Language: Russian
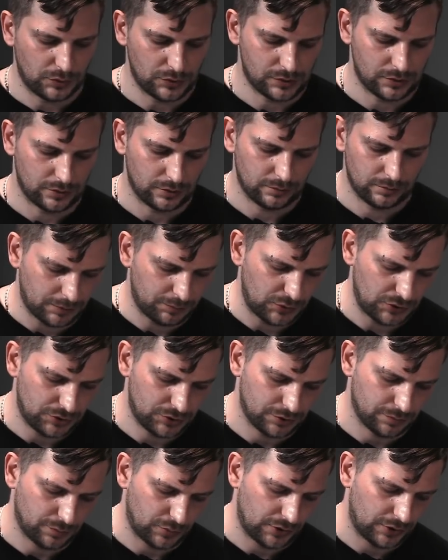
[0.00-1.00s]
просто, опять
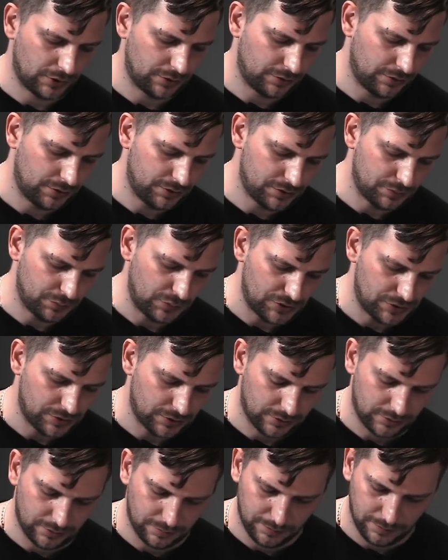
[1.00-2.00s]
же, поговорить с
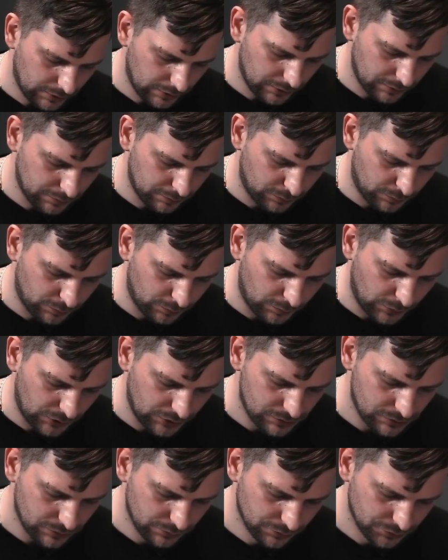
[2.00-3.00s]
мастером и
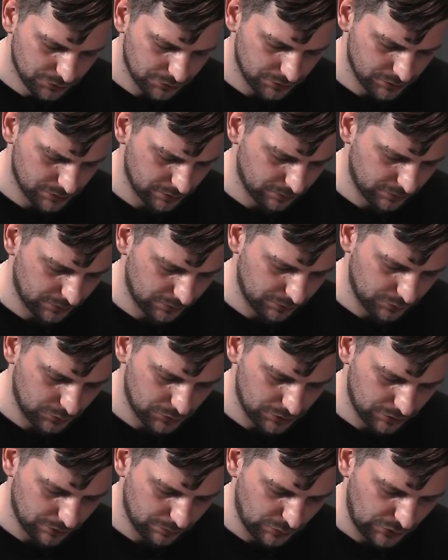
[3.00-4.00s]
прислушаться, потому
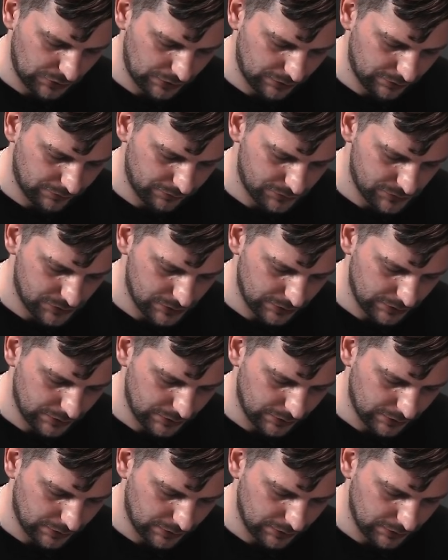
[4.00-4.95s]
что мы всегда